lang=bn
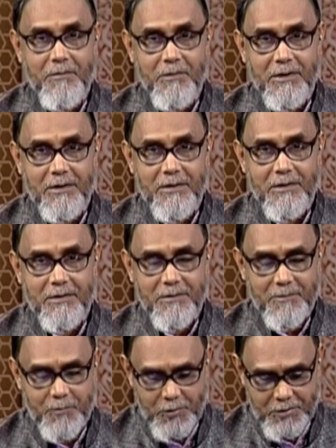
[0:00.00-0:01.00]
আপনার
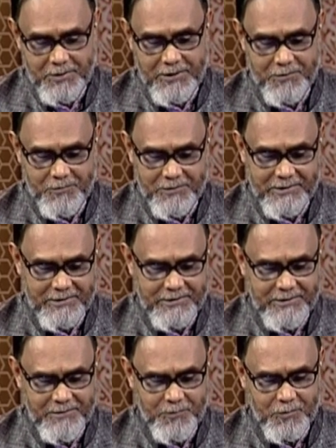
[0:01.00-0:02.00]
প্রশ্নে এখন
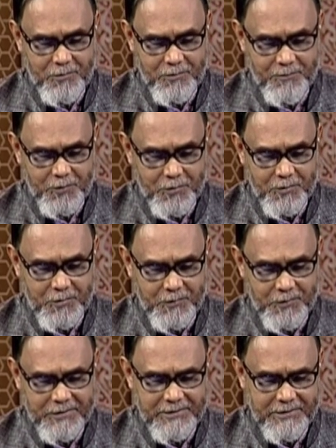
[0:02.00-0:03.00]
যাচ্ছি প্রথম প্রশ্ন
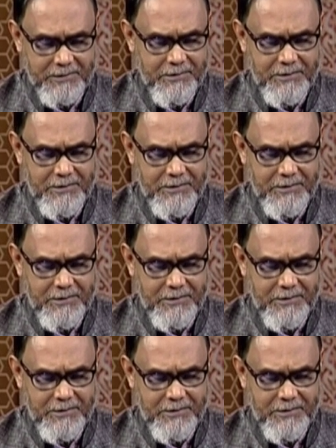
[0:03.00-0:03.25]
করেছেন